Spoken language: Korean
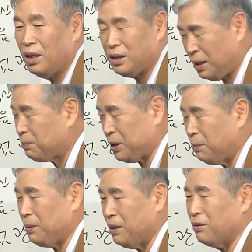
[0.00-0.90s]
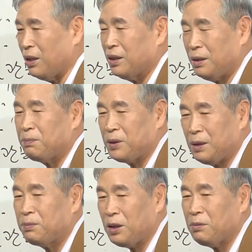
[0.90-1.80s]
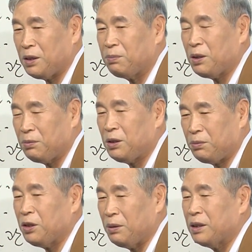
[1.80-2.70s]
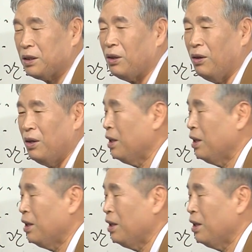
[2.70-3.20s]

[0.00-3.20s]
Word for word: 아 10, 10이구나 10, 10점 10점 10점 했어요